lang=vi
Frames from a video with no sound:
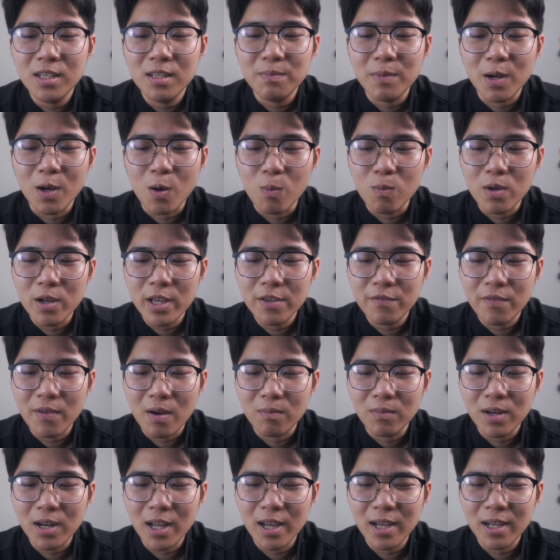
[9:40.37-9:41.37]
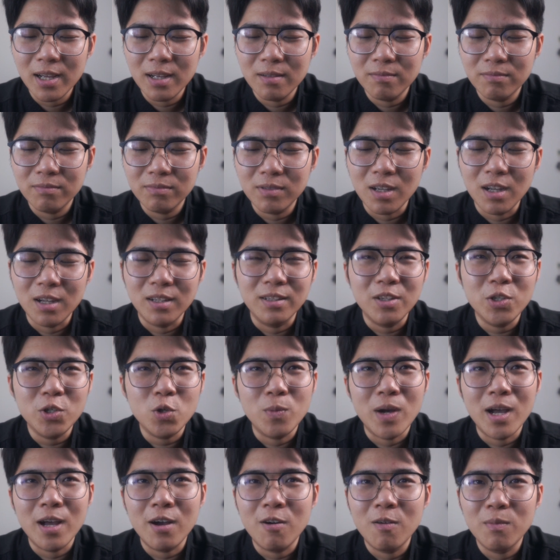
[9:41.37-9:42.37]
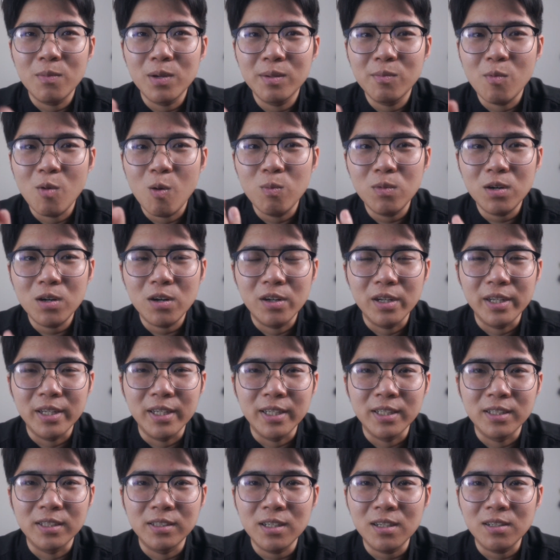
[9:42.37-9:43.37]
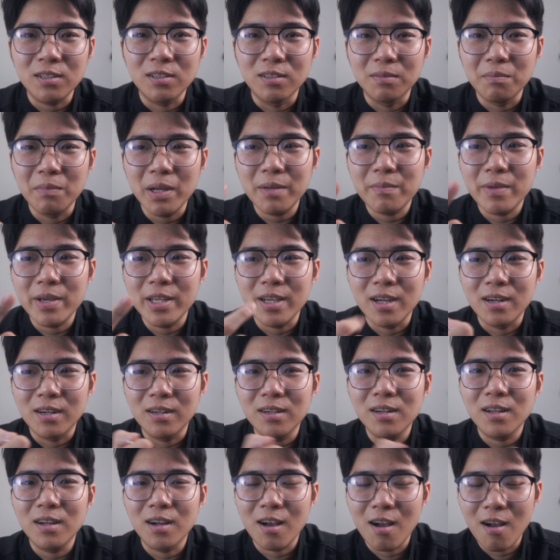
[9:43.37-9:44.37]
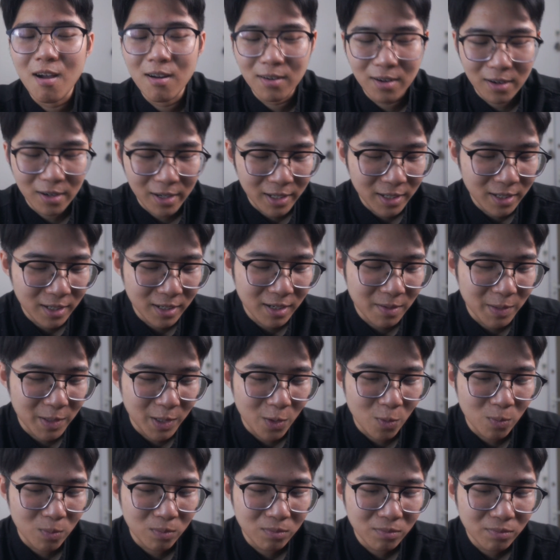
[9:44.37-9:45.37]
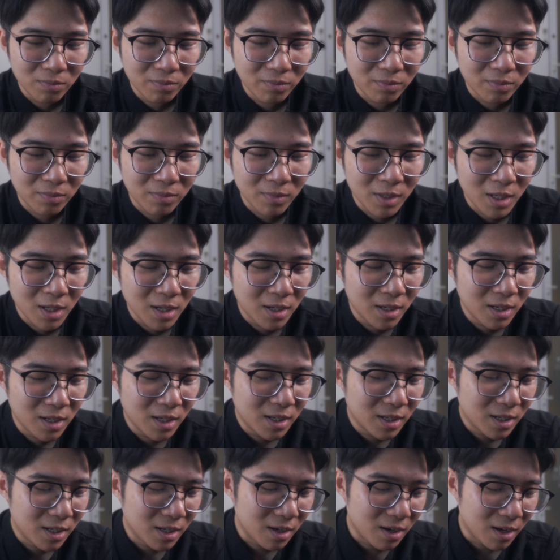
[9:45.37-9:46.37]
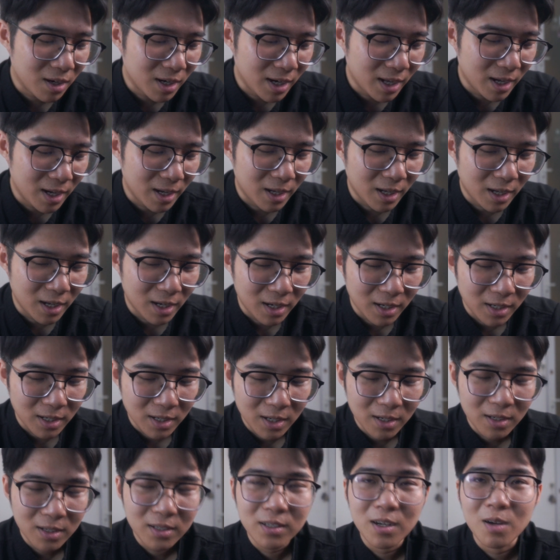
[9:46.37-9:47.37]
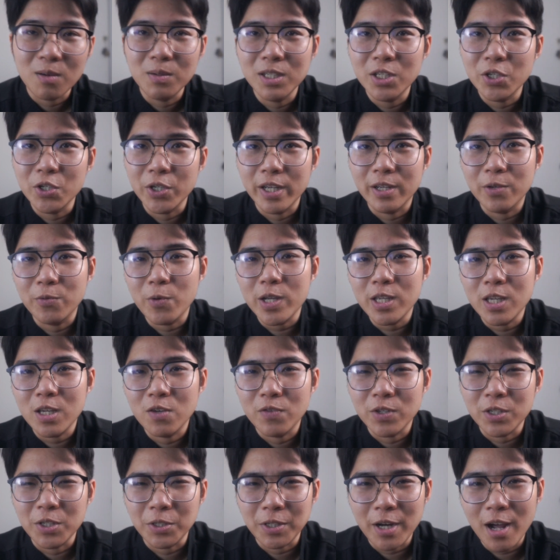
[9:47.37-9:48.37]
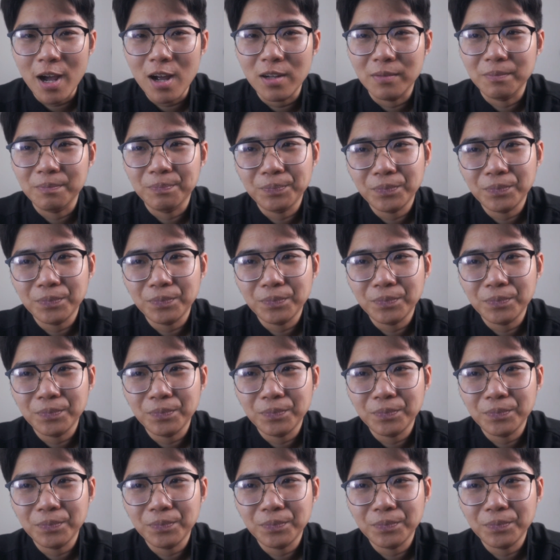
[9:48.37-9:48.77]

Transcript: mà cũng hy vọng là tại nói chung 2024 rồi chất lượng mic bây giờ rất là ngon rồi nên cũng gọi là không nên suy nghĩ quá nhiều về chuyện đó